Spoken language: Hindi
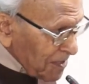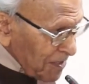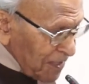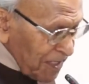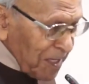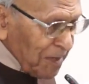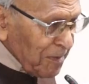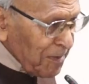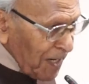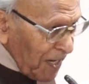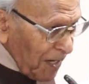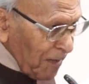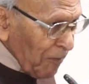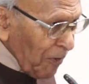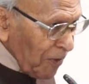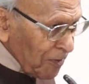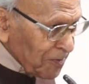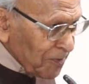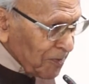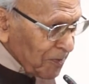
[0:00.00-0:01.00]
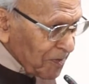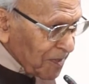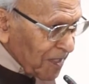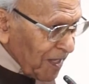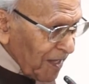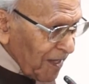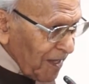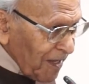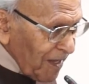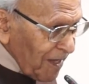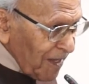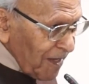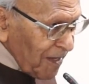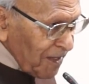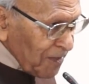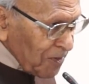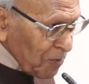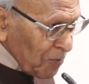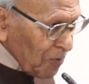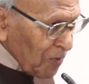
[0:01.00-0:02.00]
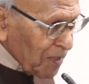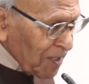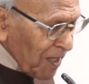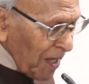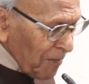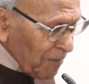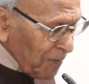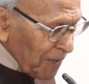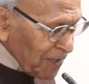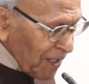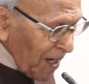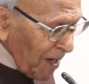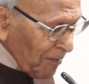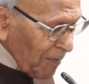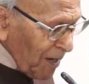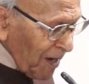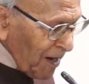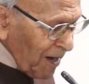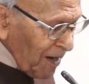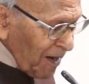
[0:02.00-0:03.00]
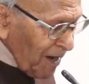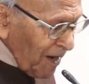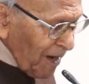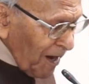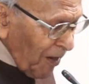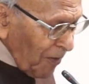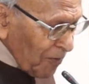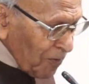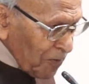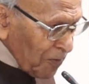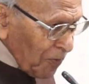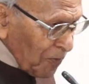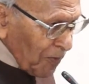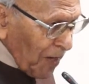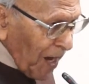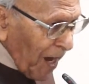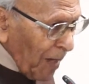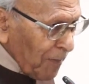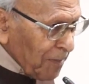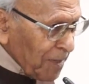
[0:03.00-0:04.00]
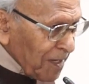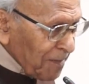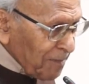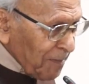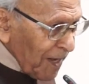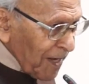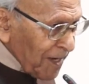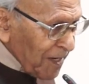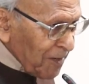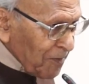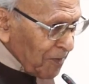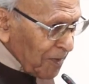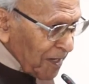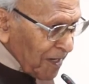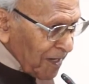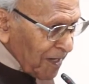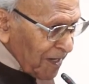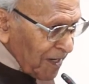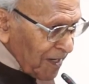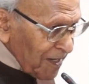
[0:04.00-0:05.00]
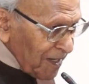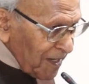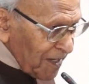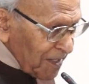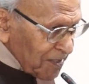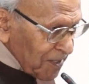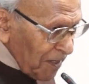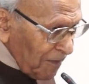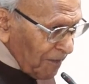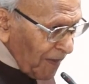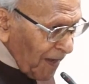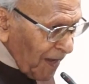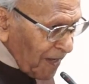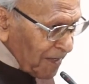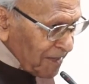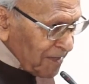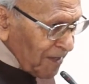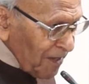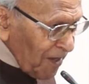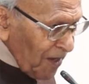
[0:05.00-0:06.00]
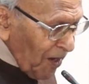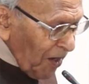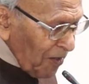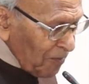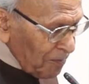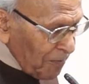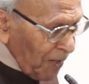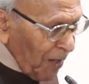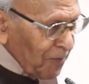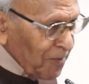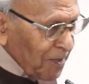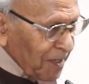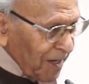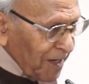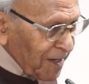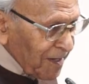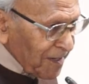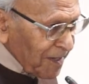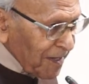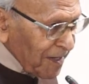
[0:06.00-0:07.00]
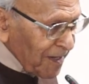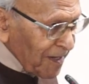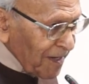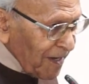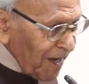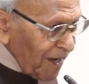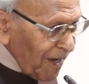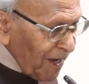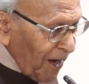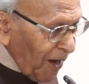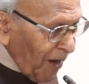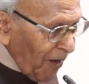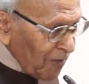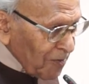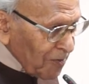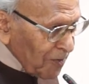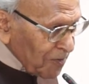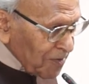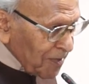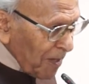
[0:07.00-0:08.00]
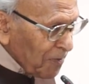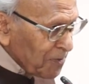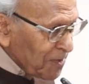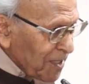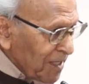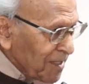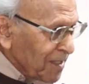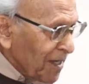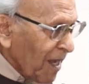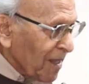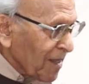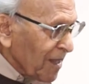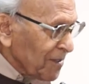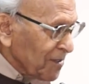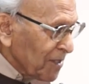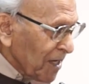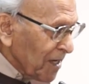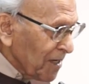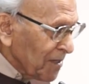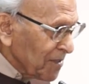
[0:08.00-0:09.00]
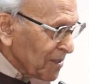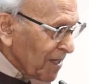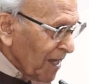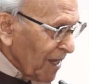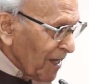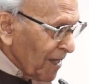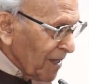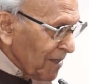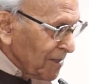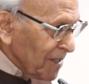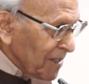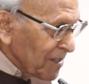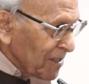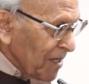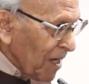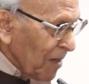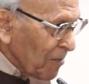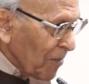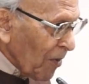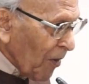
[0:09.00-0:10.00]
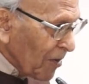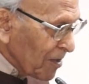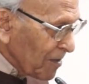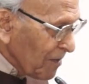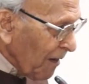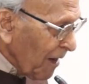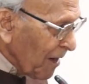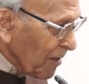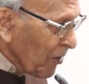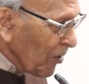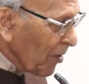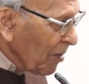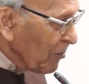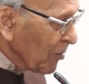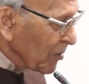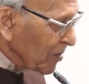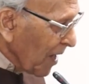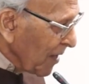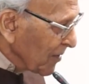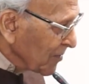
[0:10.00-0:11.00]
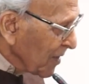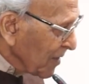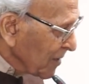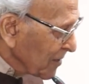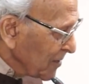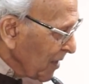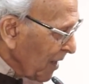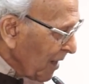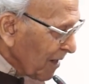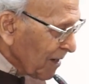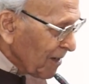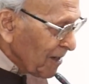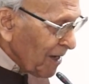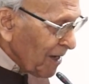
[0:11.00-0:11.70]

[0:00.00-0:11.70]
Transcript: तस्वीरें भी हैं मौजूद चूड़ीदार पजामा और गुरगाबी पहनी हुई सफ़ेद और ब्राउन कलर की और जो सबसे ज़्यादा चीज़ जिसने हम नौजवानों को मुतासर किया